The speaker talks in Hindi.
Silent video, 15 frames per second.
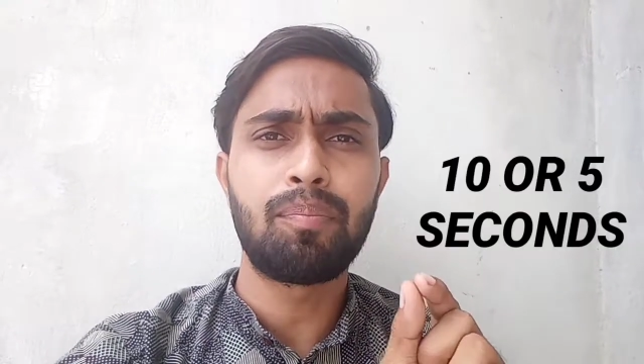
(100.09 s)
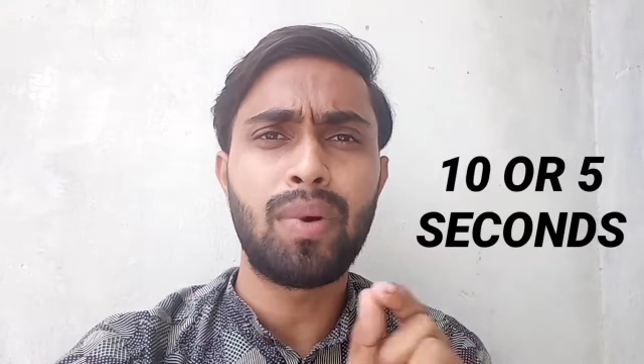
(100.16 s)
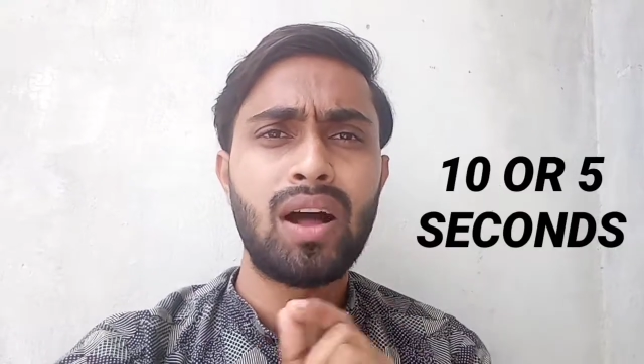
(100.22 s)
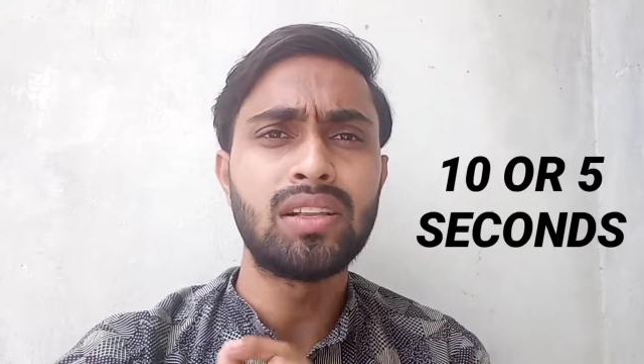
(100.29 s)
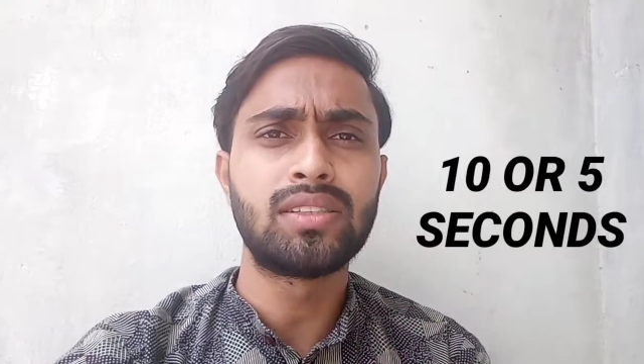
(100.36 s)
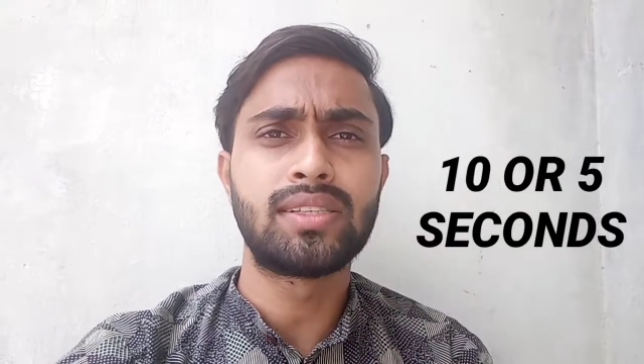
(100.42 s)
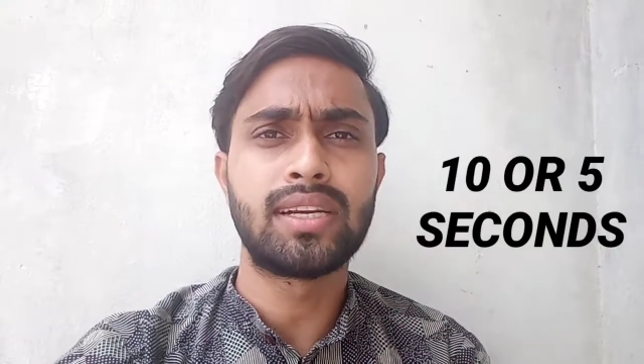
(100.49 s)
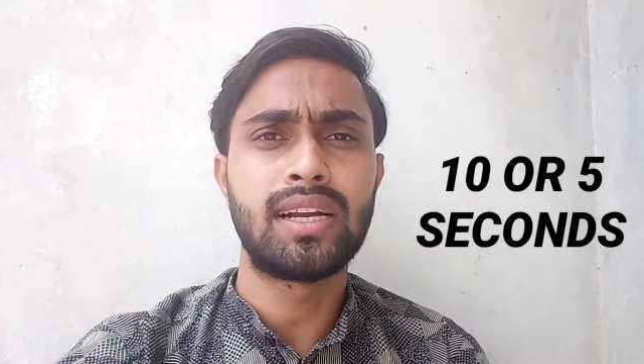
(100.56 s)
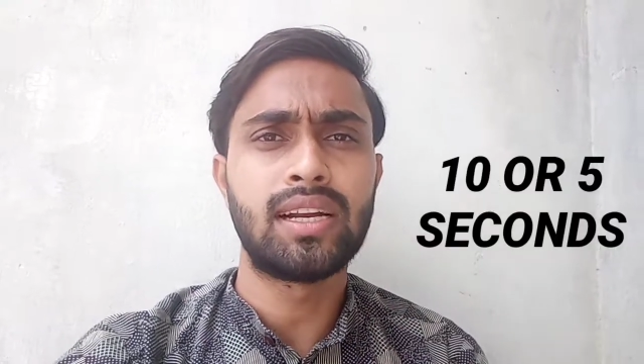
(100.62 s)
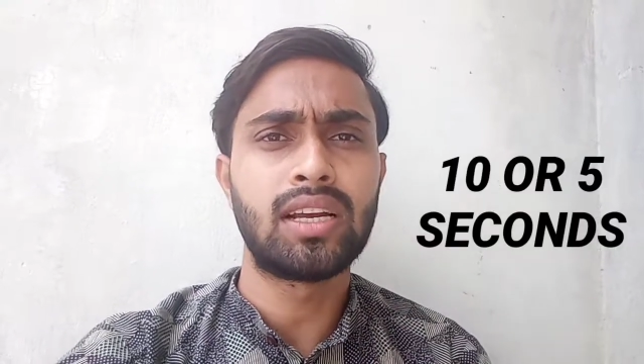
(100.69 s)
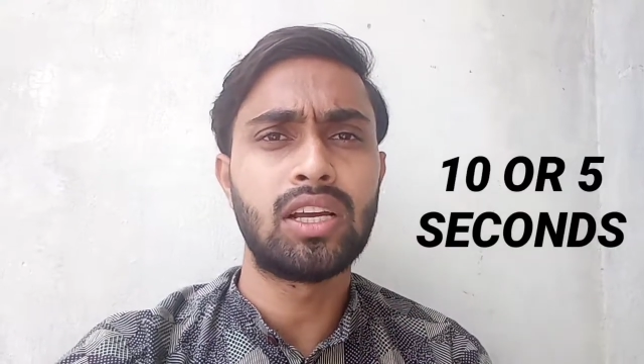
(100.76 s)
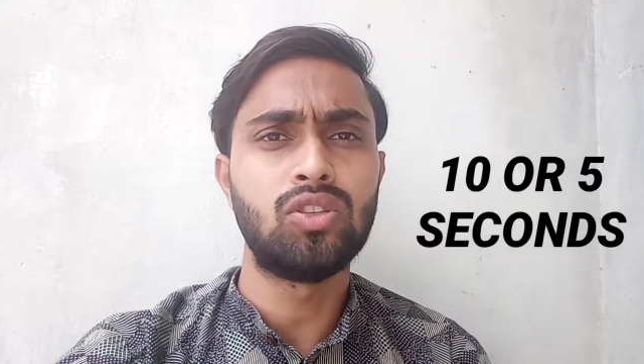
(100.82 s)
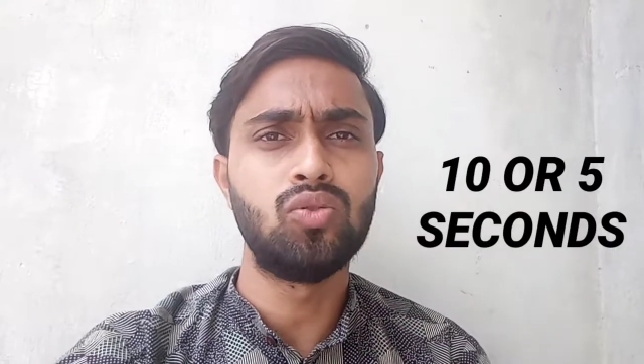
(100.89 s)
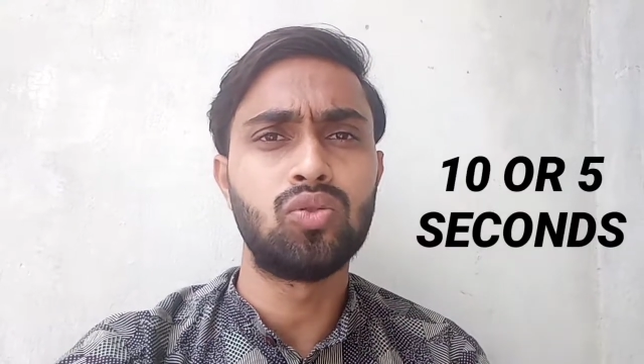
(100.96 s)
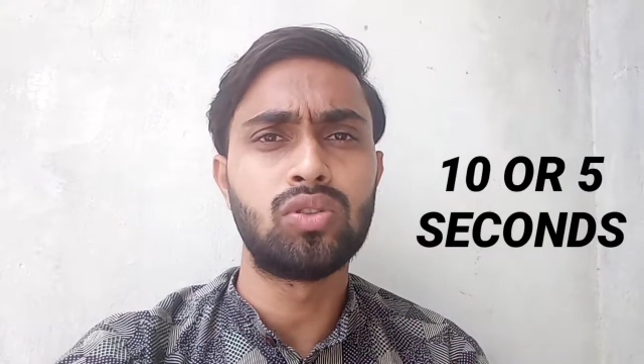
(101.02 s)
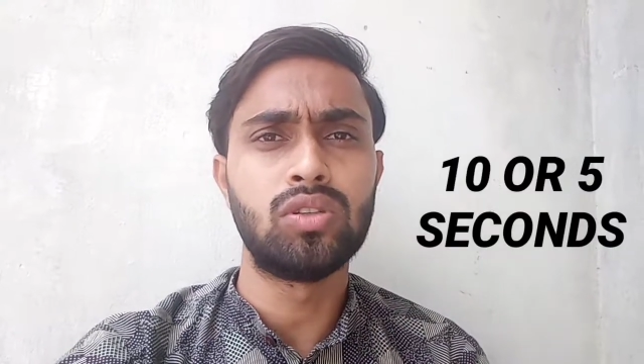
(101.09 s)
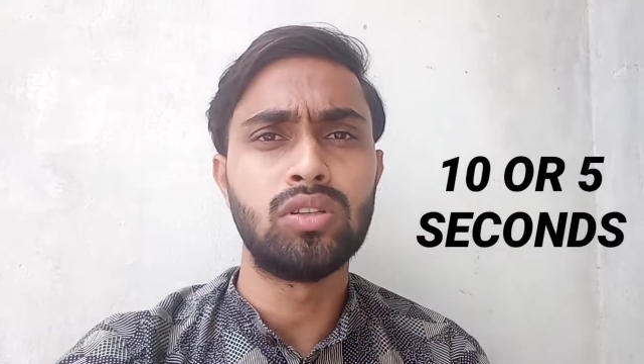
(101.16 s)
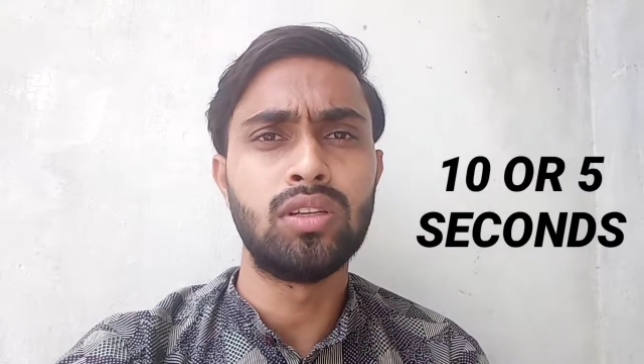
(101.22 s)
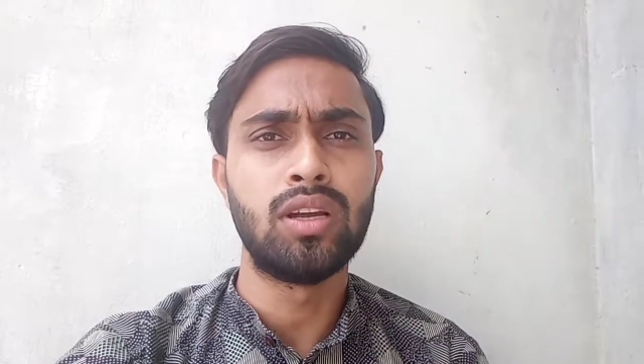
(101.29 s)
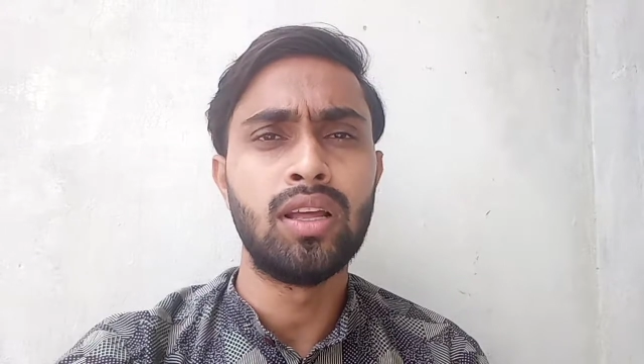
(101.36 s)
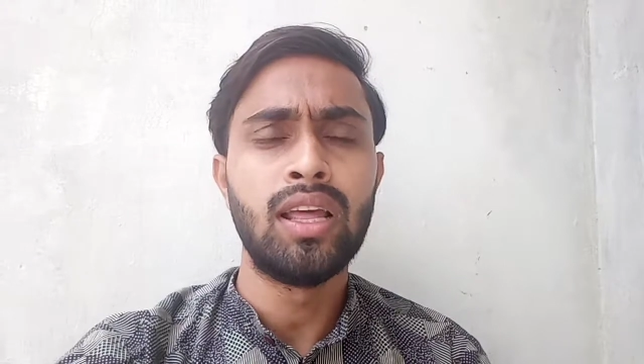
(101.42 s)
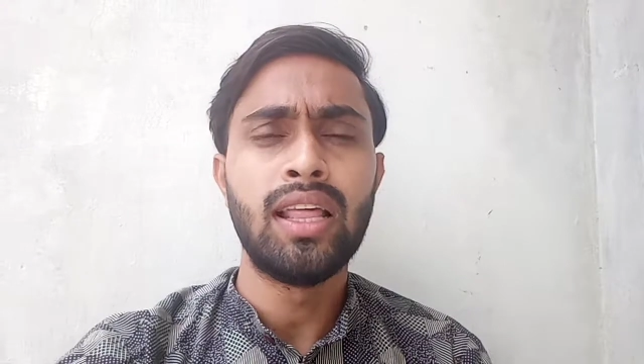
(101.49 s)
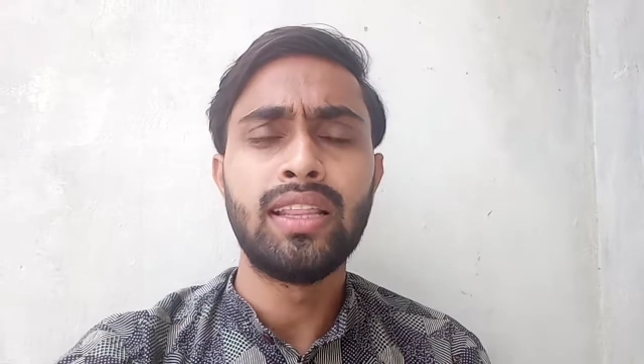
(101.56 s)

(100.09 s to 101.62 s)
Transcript: 5 सेकंड का यूज़ कीजिए